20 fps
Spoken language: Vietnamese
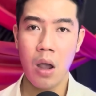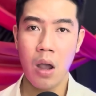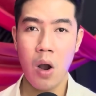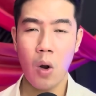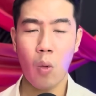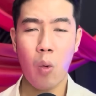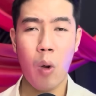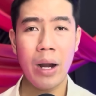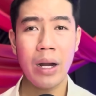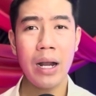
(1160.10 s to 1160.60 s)

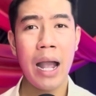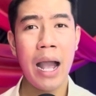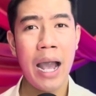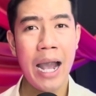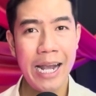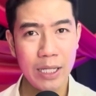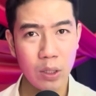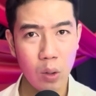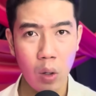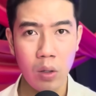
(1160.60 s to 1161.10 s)
Khoảng
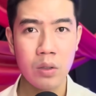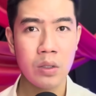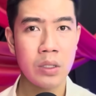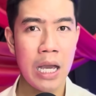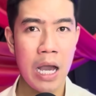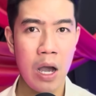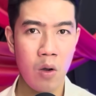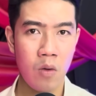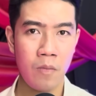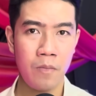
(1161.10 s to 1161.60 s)
hai tuần
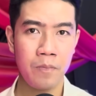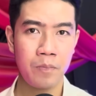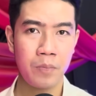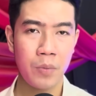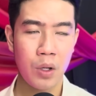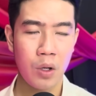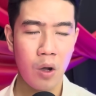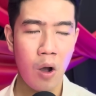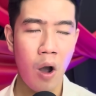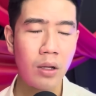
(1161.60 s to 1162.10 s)
sau,
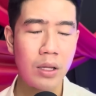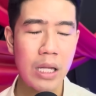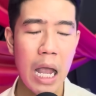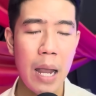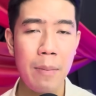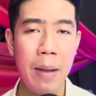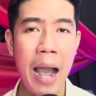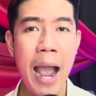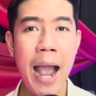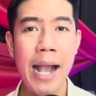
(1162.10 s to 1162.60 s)
có thêm
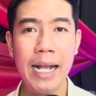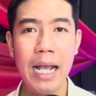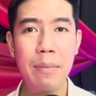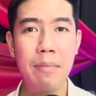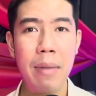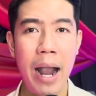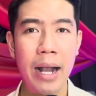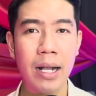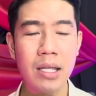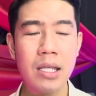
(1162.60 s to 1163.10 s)
hai cái
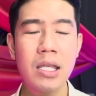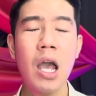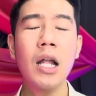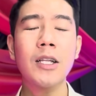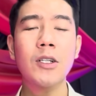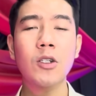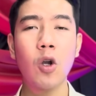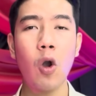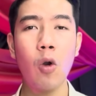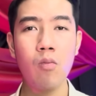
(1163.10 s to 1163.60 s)
mạng chết
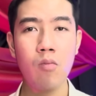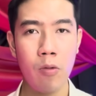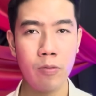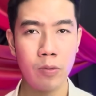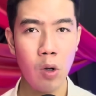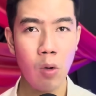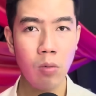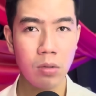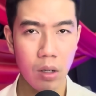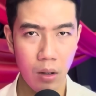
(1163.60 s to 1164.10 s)
cùng một
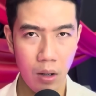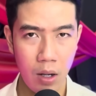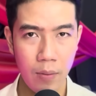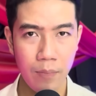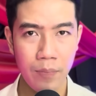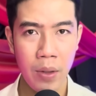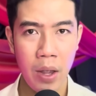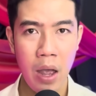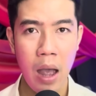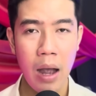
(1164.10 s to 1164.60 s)
lúc nữa.
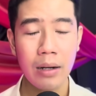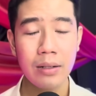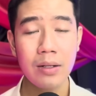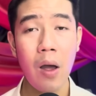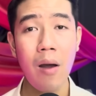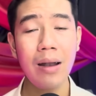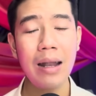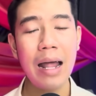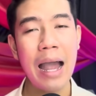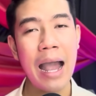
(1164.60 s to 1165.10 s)

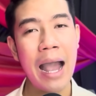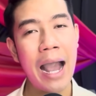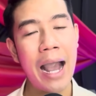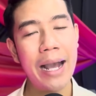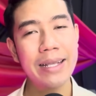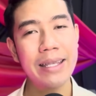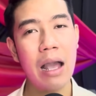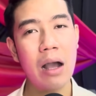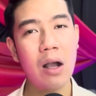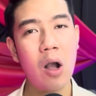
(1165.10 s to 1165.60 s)
Đó là hai
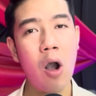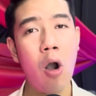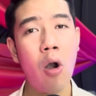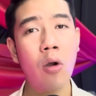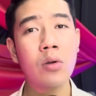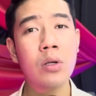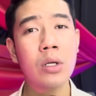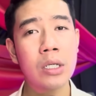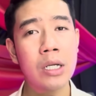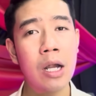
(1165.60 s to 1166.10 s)
cha con
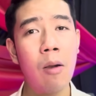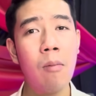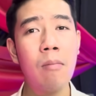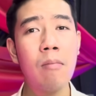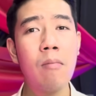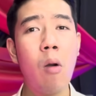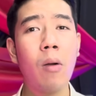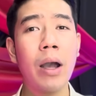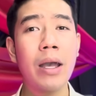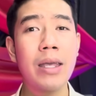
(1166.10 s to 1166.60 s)
trong
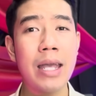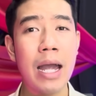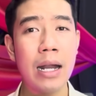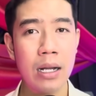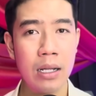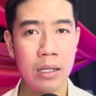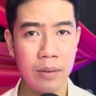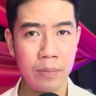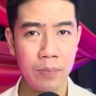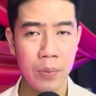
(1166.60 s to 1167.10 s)
một cái gia
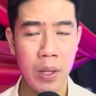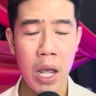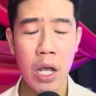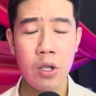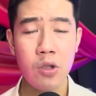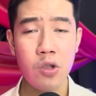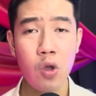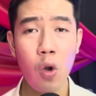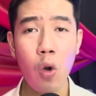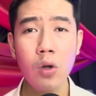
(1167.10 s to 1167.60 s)
đình.
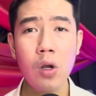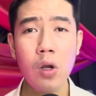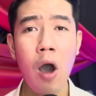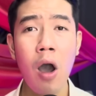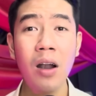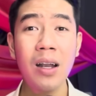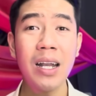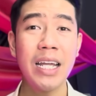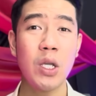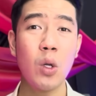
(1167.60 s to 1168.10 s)
Chú đó
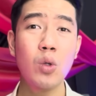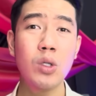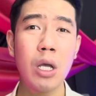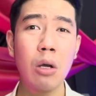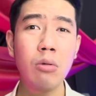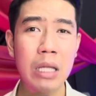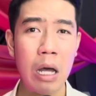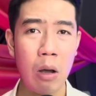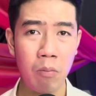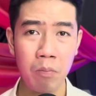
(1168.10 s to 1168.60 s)
là chú Sáu
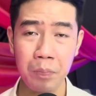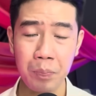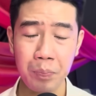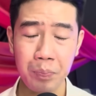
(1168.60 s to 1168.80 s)
Tòng.